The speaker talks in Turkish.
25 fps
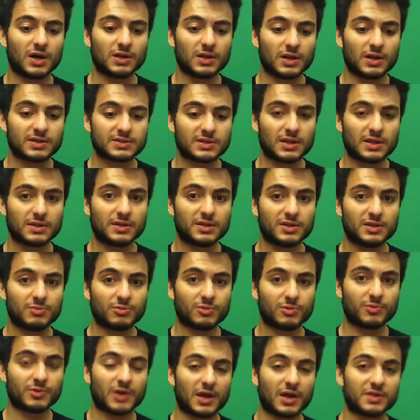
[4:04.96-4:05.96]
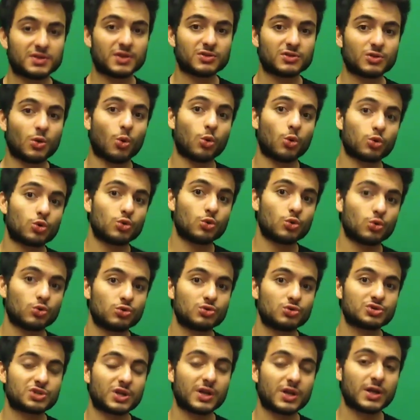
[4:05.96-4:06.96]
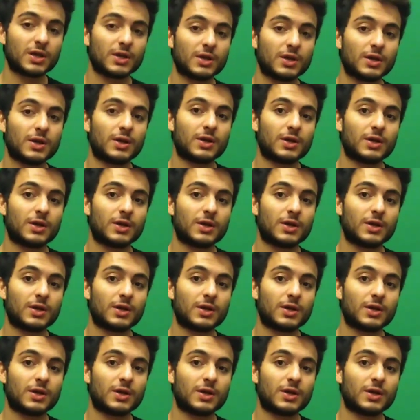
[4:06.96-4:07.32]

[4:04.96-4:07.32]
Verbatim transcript: Kaan Arslan dediğim gibi yani yanında o gün olunca